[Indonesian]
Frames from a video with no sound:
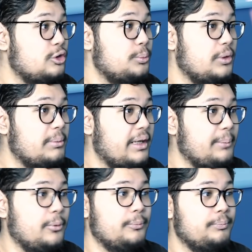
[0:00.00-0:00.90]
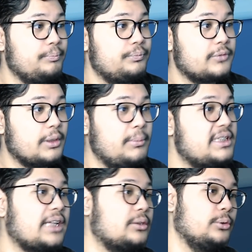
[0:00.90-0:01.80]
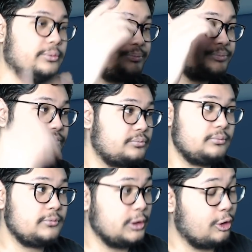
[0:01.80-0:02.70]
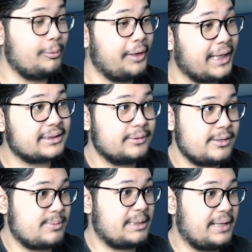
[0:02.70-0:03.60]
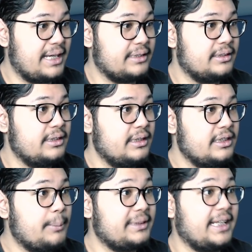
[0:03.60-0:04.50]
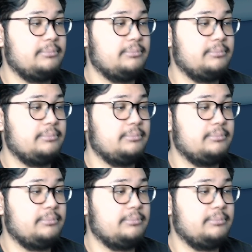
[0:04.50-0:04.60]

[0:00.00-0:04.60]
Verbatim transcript: tujuh puluh lima ribu di satu gue mau lihat dapat apaan dapat